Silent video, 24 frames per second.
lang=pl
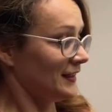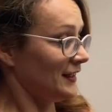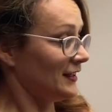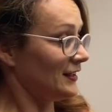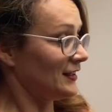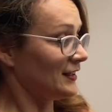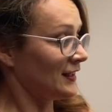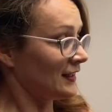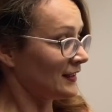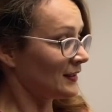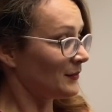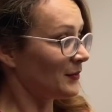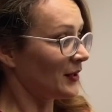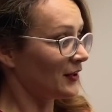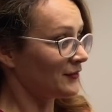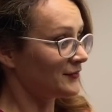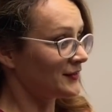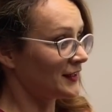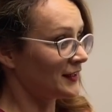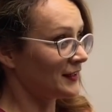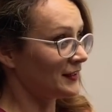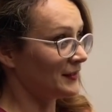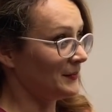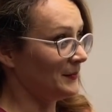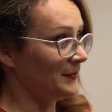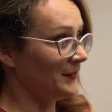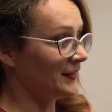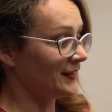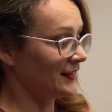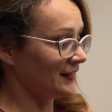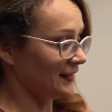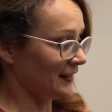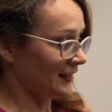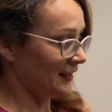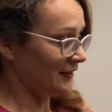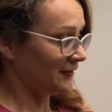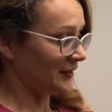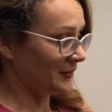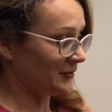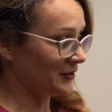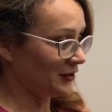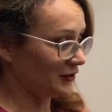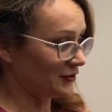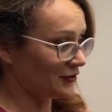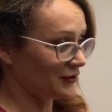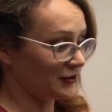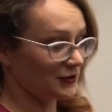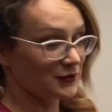I tak naprawdę zastanawiam
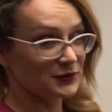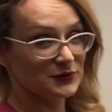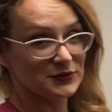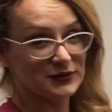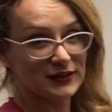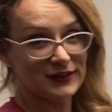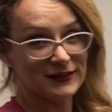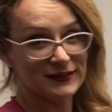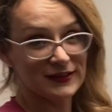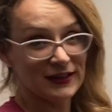się, od czego tutaj